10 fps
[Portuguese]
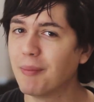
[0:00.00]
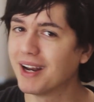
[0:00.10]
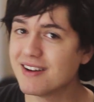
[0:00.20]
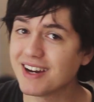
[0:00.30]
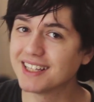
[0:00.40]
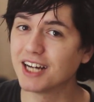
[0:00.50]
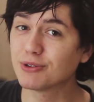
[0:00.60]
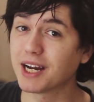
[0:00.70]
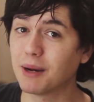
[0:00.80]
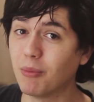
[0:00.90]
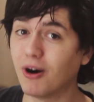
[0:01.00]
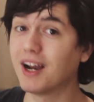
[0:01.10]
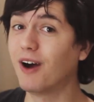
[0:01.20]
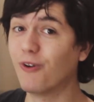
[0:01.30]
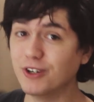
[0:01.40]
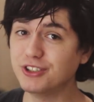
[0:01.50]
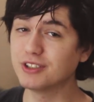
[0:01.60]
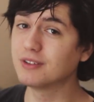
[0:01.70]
mas na verdade o cara mora aonde?